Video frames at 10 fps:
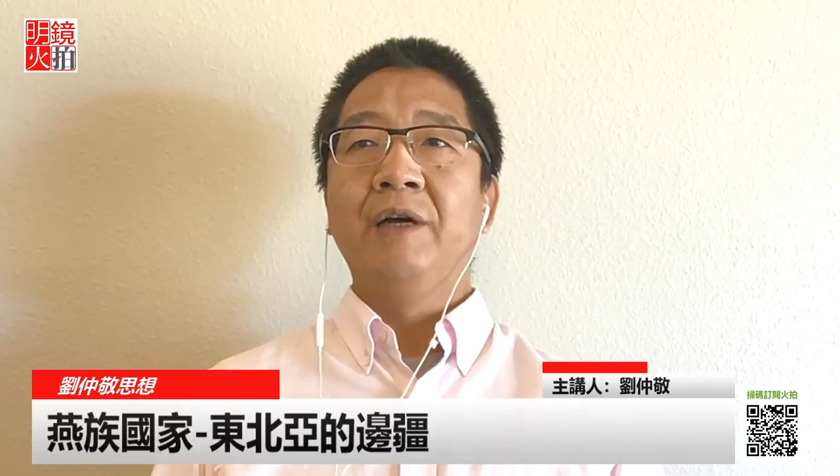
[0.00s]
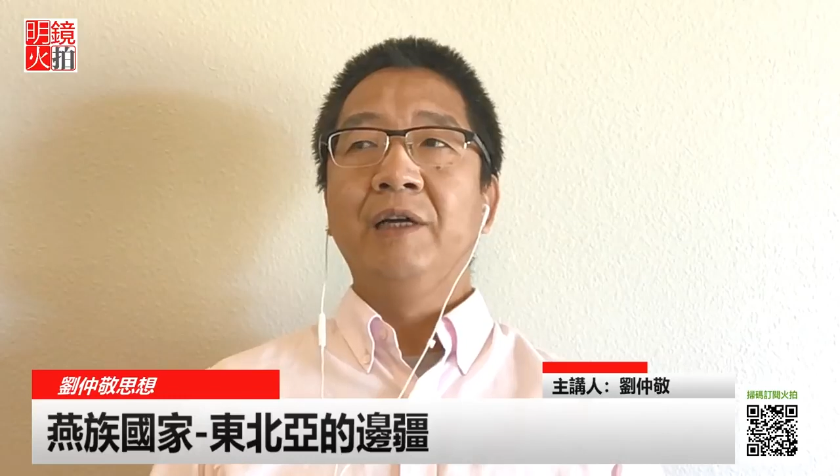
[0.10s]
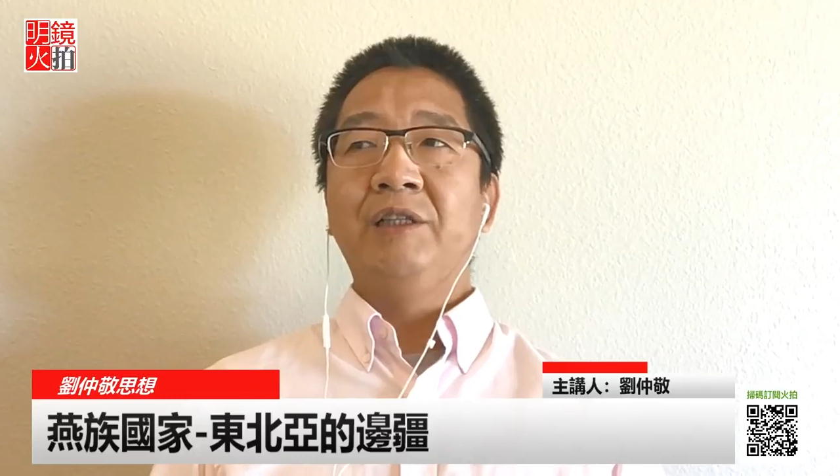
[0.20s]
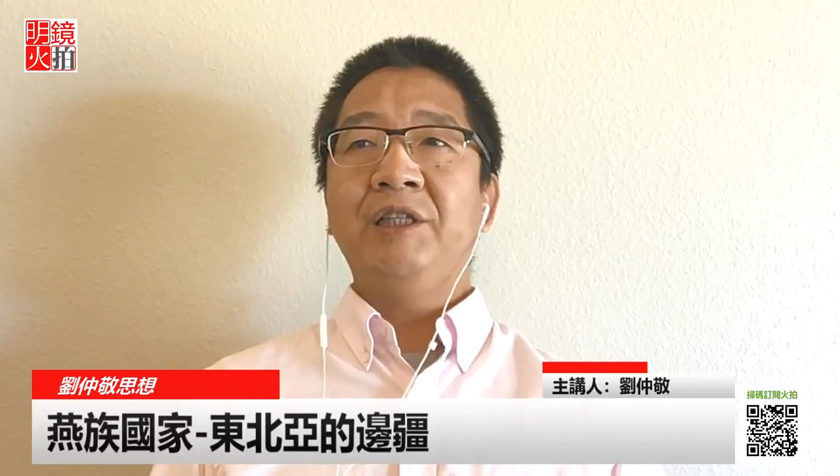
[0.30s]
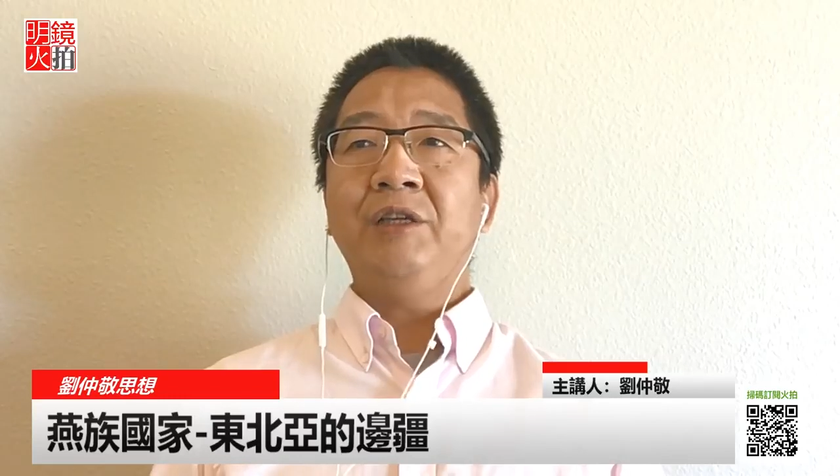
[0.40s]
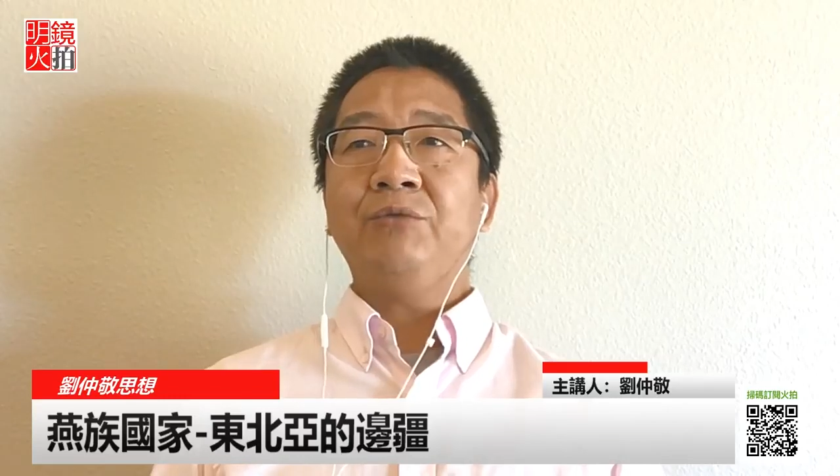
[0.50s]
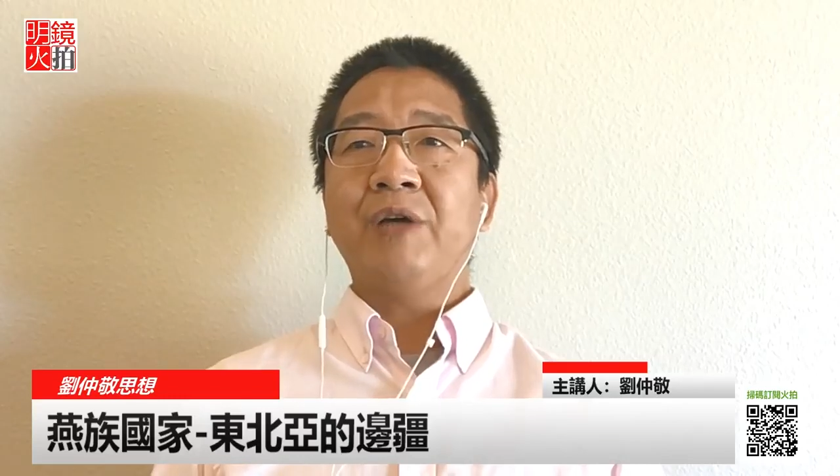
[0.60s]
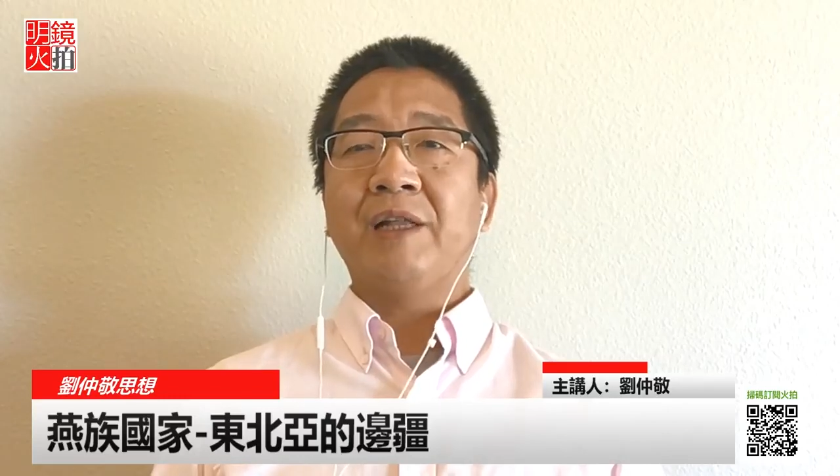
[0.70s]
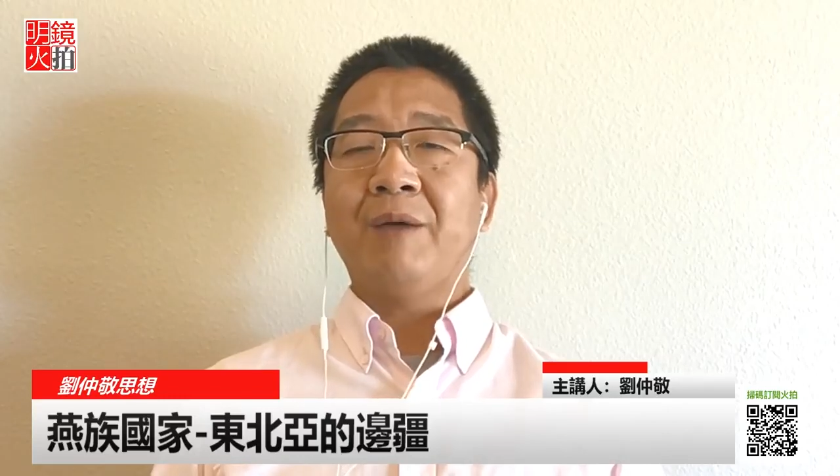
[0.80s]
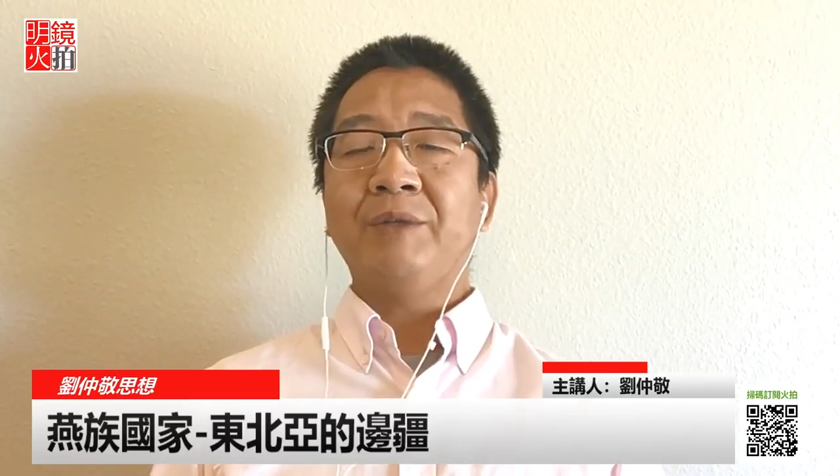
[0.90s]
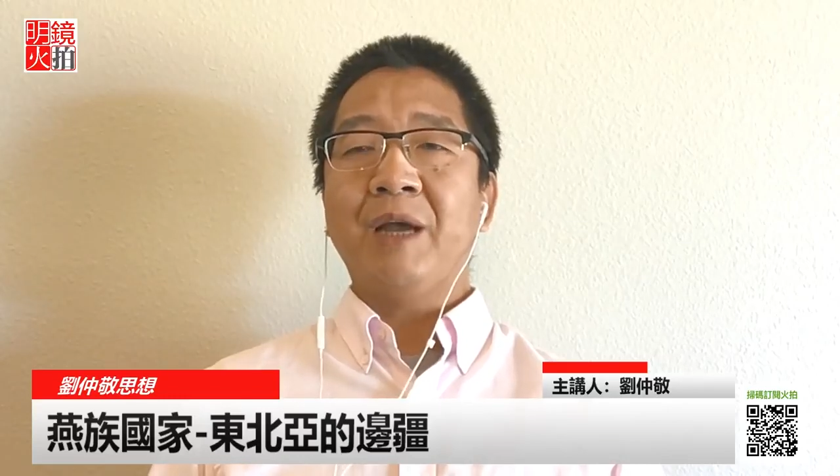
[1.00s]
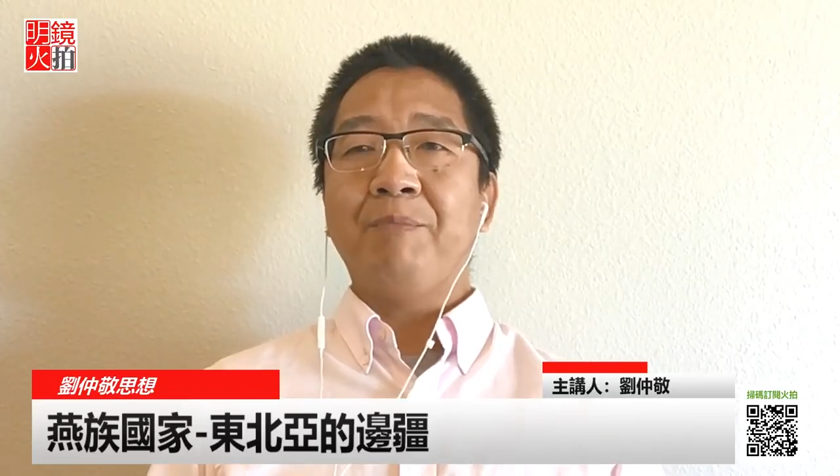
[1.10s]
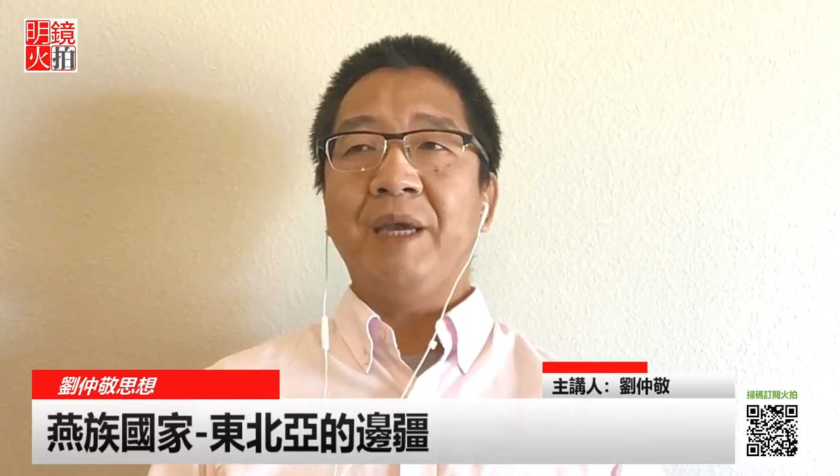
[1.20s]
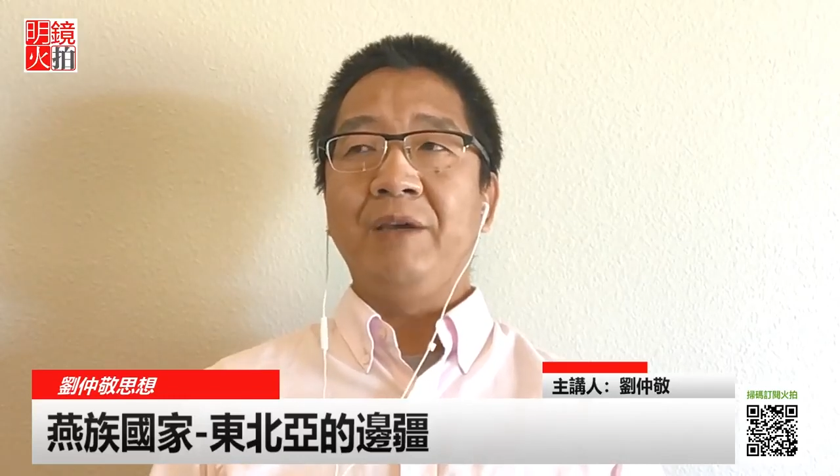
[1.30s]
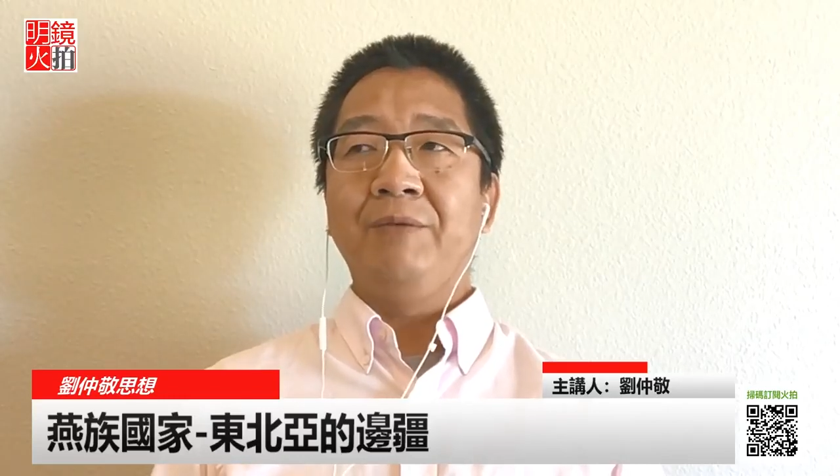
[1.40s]
第一，就像他们在
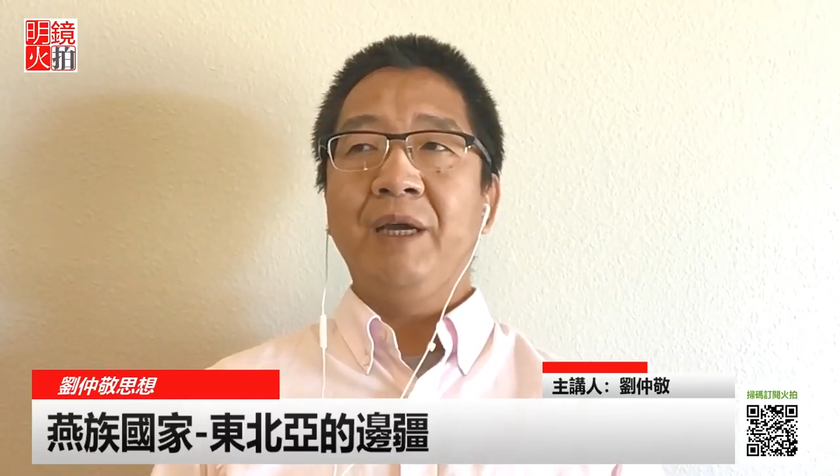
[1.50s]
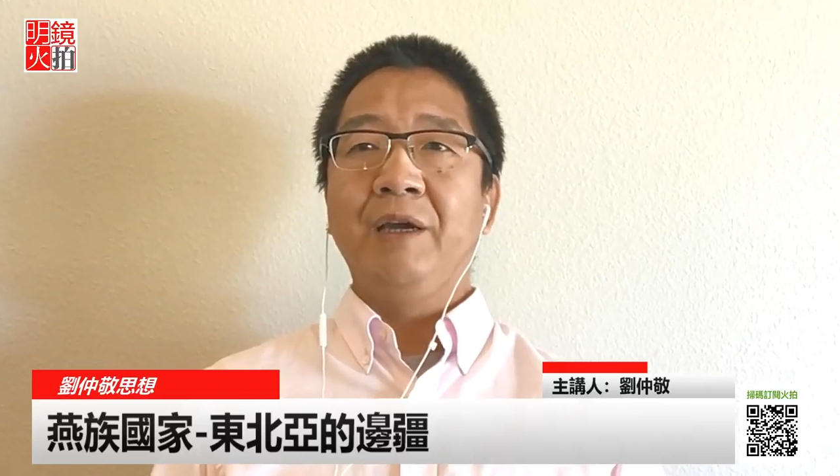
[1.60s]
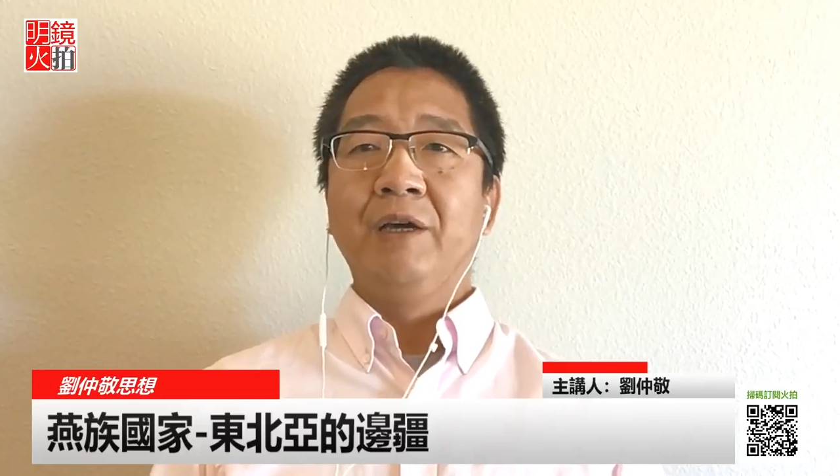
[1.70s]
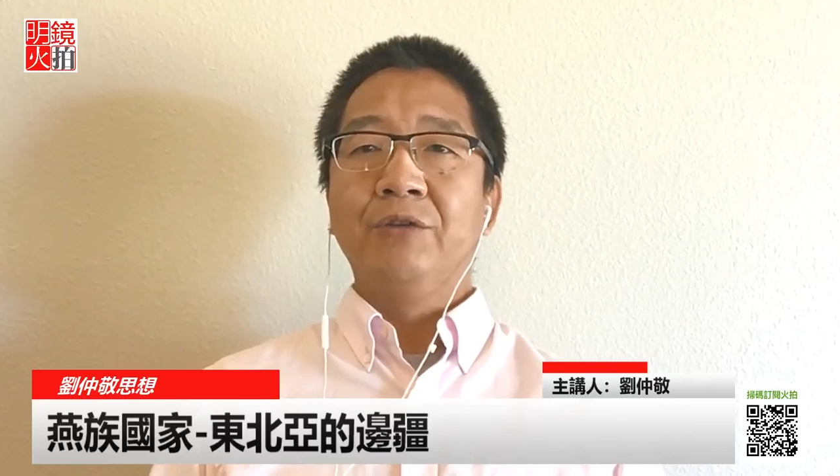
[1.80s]
北魏、